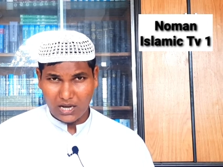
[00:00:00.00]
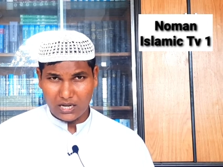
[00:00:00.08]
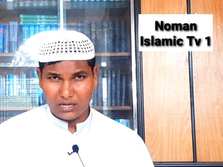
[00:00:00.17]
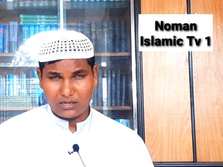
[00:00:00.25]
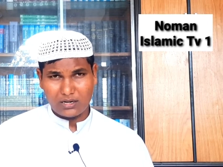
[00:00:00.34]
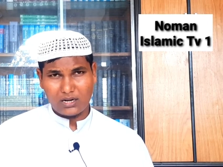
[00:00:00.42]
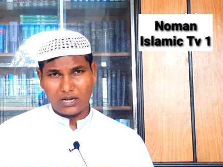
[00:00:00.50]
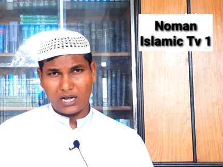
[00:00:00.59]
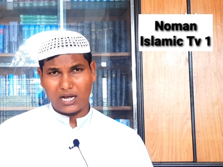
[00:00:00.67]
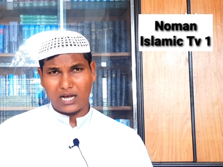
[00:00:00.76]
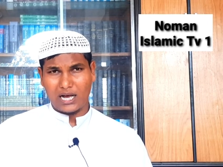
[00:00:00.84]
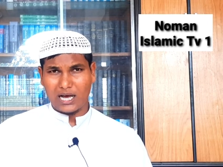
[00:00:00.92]
আর
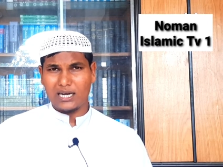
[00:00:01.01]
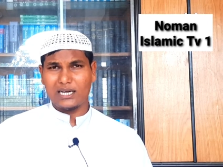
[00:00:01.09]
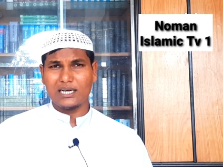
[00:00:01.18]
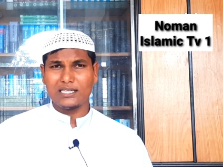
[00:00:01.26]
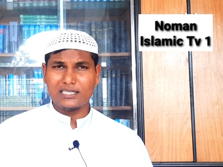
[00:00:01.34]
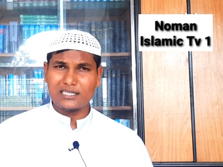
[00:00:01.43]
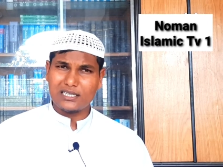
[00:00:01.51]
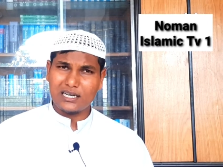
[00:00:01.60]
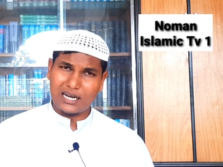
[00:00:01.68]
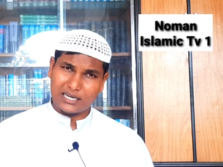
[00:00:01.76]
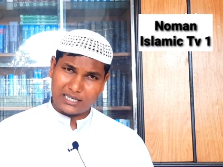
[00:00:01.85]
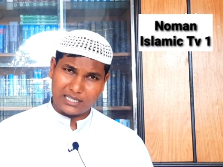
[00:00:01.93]
আহলে হাদিসদের
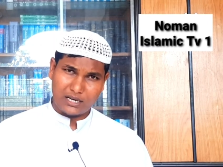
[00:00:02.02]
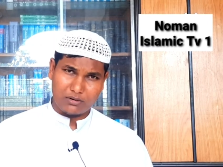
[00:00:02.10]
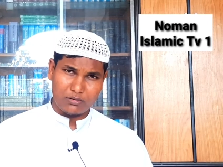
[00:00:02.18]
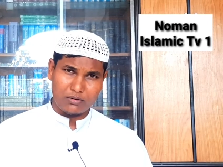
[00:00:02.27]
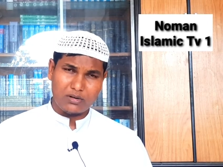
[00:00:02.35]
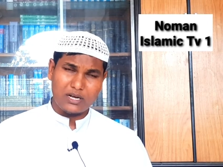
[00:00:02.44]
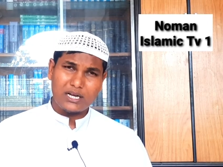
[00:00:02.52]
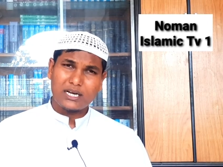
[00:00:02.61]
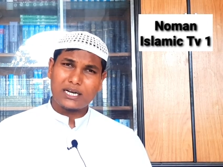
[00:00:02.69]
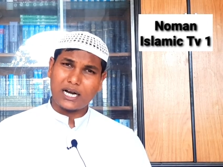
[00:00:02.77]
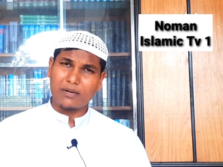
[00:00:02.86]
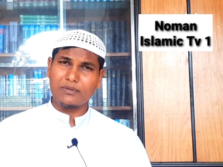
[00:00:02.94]
আকিদা হলো
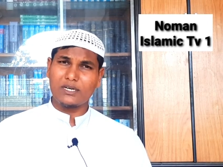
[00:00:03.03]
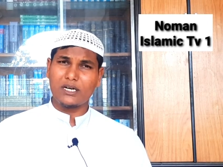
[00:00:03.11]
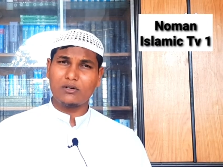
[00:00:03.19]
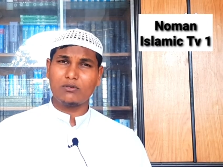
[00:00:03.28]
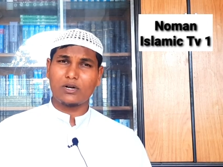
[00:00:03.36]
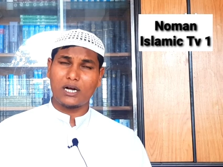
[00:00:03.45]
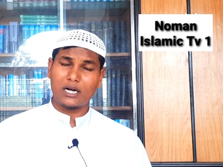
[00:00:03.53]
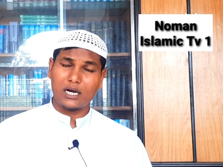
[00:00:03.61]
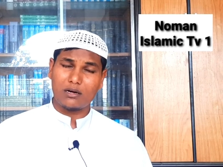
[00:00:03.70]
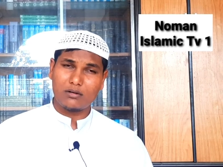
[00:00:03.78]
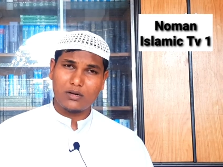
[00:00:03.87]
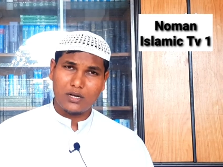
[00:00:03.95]
কাবিরা
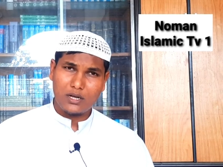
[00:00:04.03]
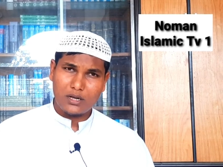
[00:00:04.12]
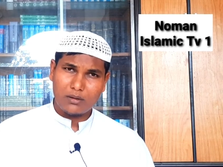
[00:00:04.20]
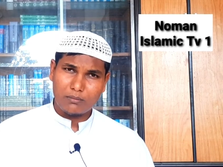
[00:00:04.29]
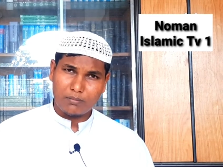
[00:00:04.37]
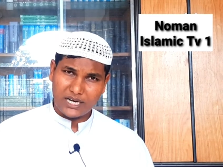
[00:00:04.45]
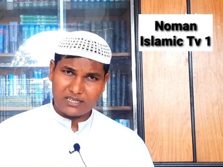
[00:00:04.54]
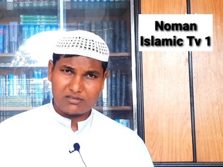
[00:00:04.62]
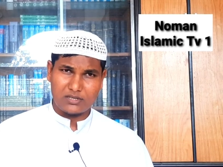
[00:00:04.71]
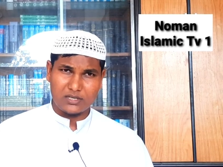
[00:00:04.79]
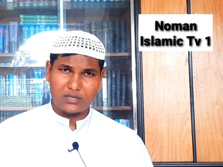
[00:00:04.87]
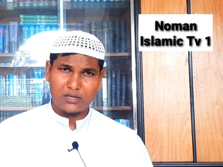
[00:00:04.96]
গুণাগার
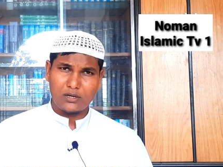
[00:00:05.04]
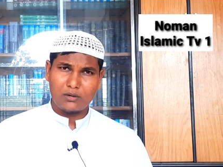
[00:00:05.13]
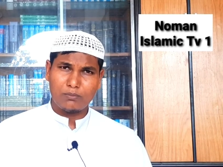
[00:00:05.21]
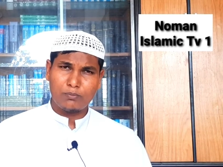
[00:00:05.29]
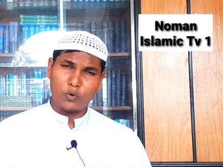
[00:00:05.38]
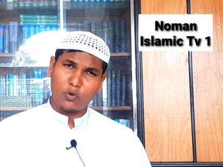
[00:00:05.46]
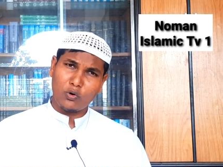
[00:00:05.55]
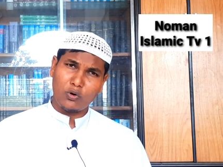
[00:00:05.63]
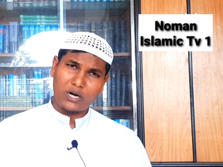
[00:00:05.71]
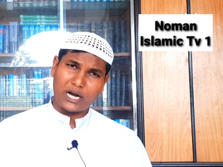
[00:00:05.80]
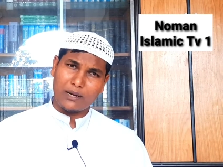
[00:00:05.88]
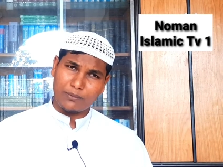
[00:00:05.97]
ব্যক্তি পূর্ণ
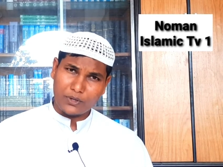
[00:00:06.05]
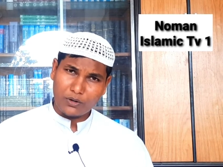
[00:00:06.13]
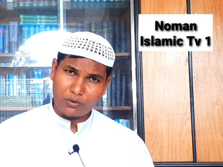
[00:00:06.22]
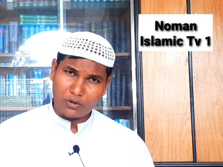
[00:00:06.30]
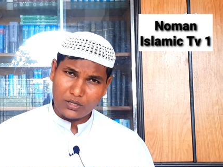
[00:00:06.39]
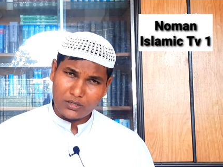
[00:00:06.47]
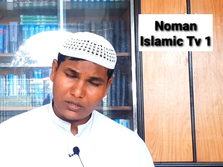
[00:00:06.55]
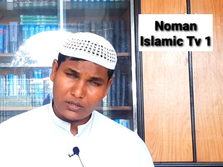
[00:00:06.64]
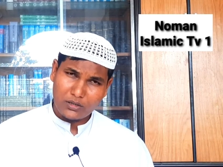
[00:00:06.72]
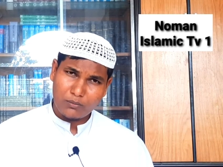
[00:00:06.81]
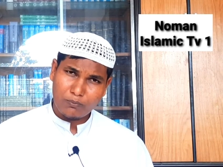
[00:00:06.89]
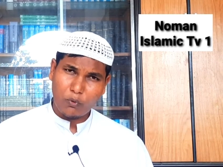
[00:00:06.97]
কাফেরও নয়
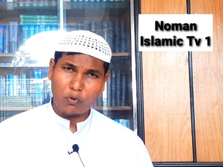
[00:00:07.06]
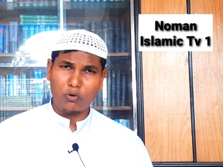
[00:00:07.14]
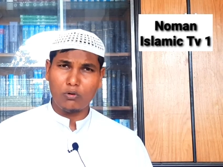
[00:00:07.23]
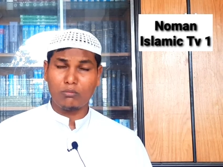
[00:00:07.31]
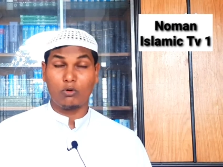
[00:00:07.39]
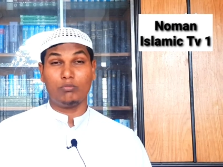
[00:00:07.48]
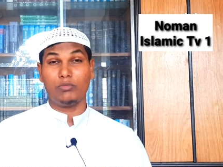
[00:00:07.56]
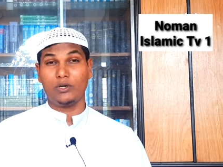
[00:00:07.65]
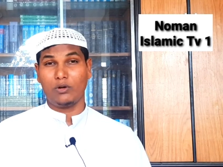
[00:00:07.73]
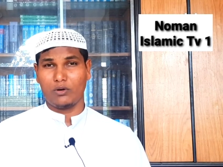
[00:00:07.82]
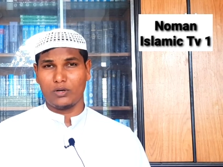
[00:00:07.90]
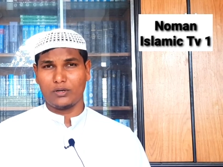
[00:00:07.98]
পূর্ণ
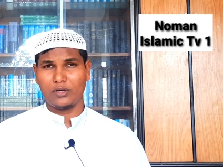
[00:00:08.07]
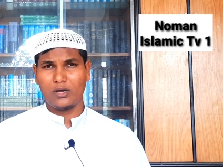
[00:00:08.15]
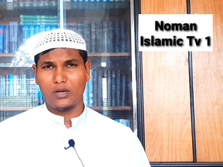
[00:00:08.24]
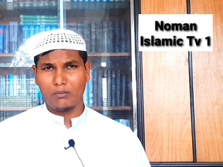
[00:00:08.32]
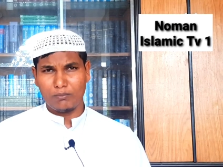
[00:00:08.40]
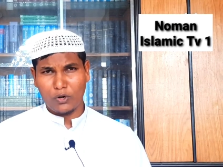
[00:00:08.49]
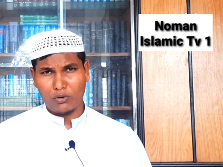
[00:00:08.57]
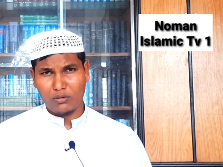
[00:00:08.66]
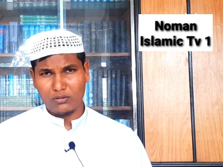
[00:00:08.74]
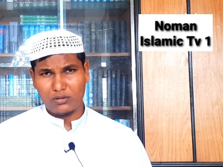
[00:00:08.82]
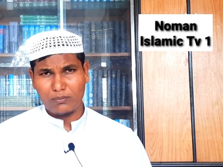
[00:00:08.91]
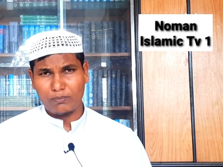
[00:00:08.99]
মমিনও নয়
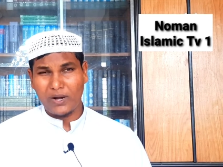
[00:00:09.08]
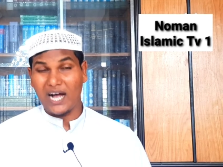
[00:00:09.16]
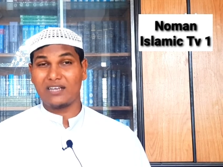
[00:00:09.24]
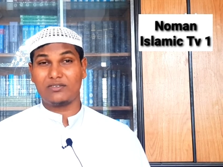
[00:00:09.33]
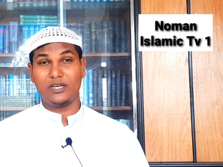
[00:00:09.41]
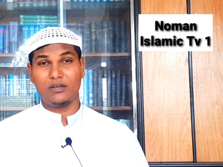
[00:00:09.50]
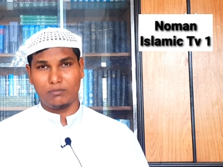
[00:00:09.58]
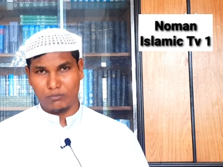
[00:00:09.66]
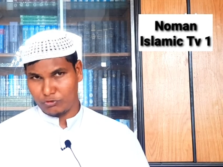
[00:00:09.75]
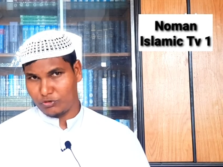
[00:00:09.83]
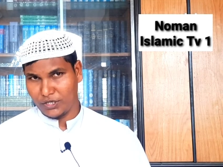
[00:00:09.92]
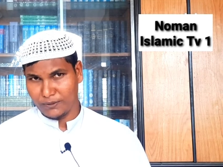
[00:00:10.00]
বরং ফাসেক
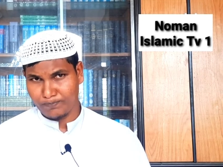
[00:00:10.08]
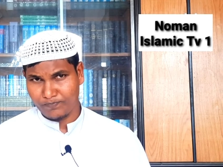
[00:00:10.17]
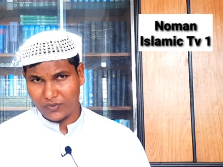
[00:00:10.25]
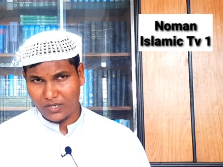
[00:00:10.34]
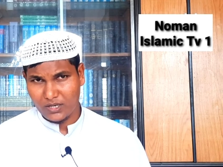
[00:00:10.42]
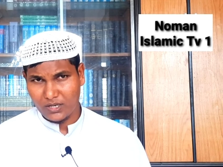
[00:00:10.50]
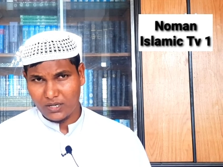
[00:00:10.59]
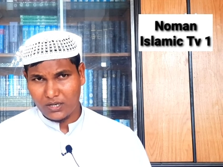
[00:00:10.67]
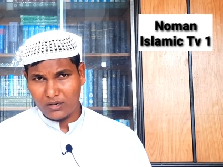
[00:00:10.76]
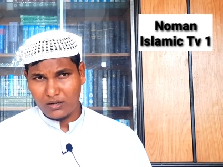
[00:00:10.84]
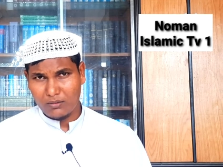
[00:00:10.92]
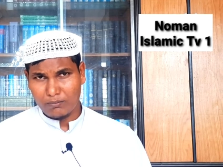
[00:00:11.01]
মুসলিম
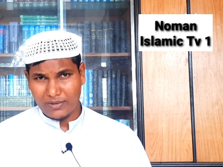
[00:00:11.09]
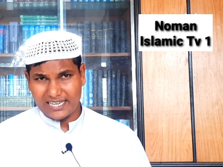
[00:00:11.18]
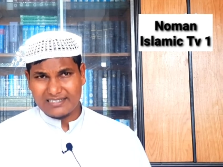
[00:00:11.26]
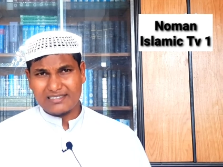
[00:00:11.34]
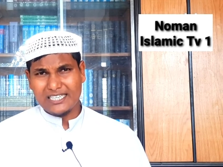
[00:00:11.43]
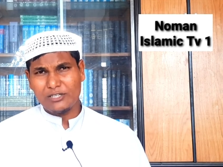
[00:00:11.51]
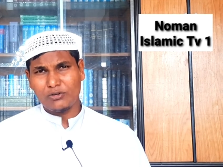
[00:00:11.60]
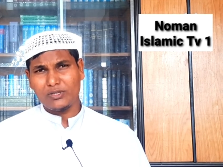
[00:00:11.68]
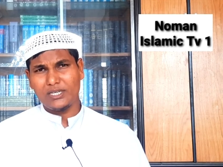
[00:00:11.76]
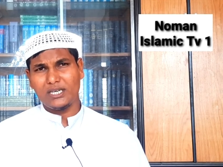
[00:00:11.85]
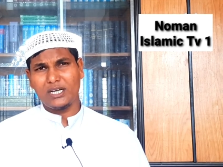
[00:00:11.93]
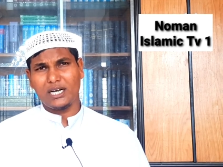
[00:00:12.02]
ব্যক্তি
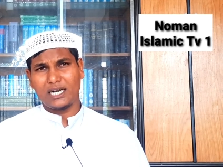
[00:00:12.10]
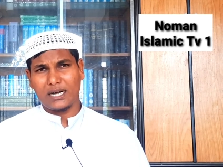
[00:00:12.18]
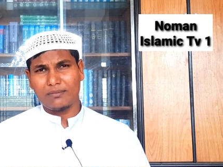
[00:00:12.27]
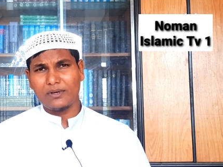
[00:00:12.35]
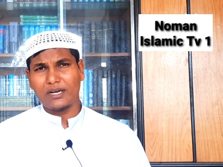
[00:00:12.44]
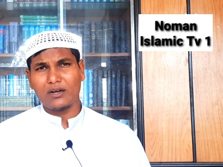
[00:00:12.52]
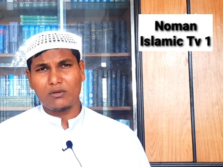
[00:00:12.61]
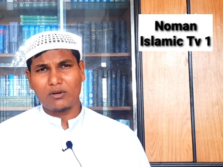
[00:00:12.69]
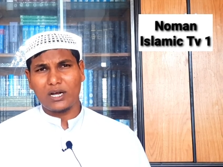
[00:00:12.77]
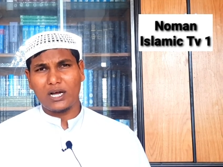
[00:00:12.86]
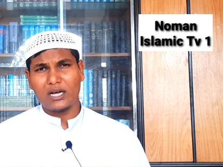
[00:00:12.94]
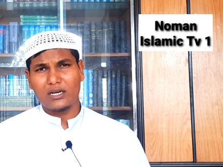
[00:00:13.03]
যদি কাবিরা
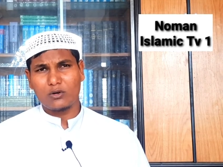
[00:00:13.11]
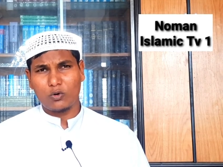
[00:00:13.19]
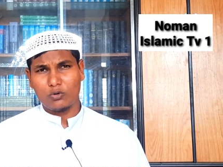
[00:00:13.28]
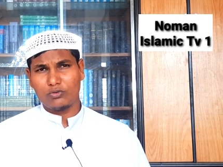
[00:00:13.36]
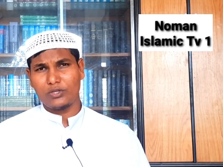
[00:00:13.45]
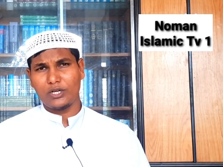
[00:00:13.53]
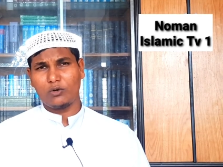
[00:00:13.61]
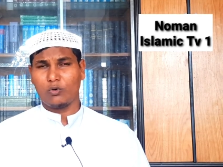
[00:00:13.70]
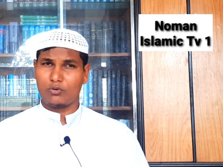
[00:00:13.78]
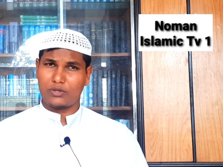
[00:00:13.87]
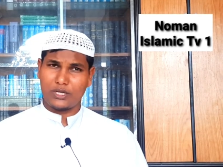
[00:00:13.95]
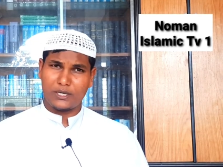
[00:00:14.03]
গুনাহ করতে
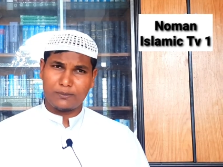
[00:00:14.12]
করতে